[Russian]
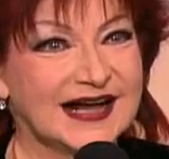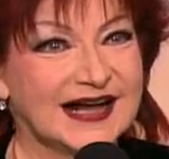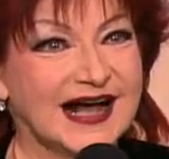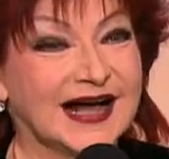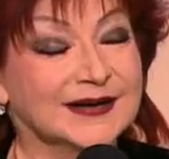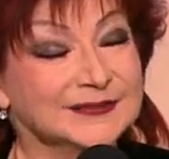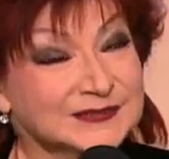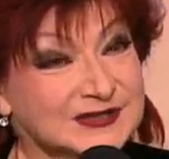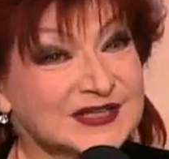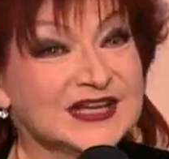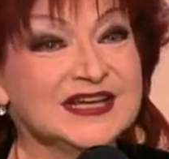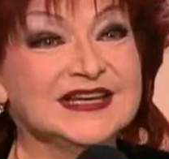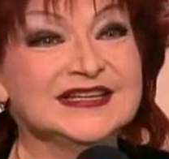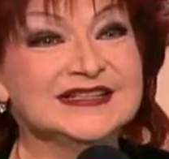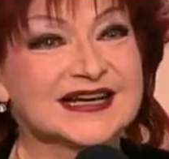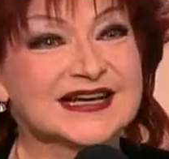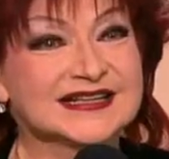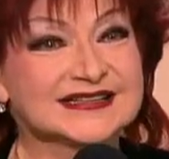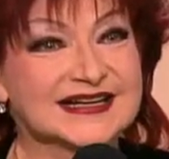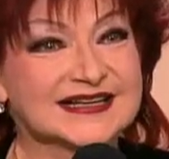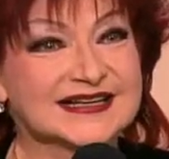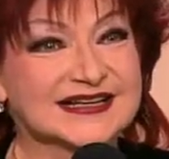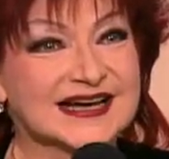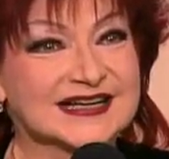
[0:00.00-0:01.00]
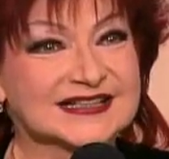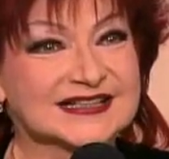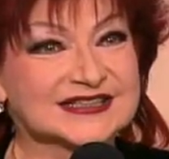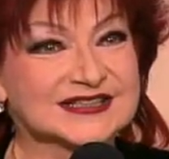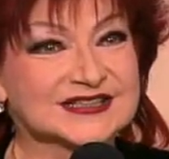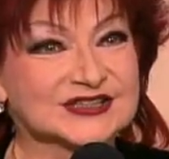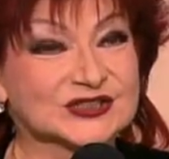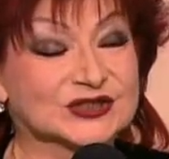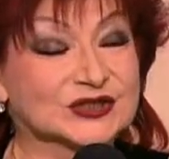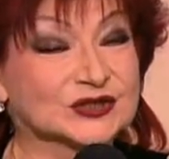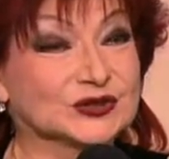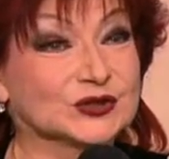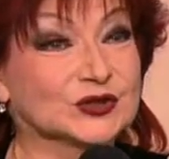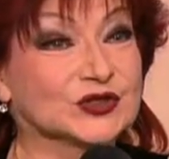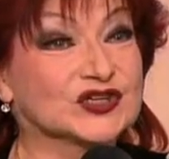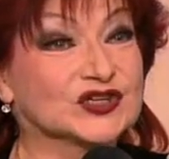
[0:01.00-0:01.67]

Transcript: А мне иногда кажется, что